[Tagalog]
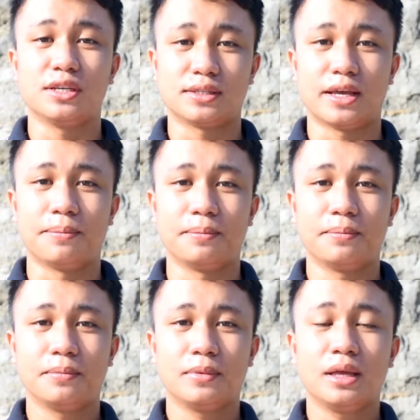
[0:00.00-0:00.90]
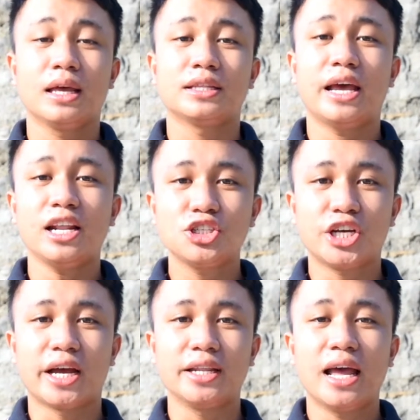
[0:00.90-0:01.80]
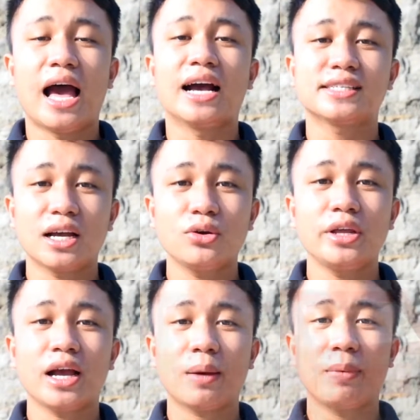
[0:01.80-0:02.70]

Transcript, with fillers: system. Dahil dyan, ang Sangguniang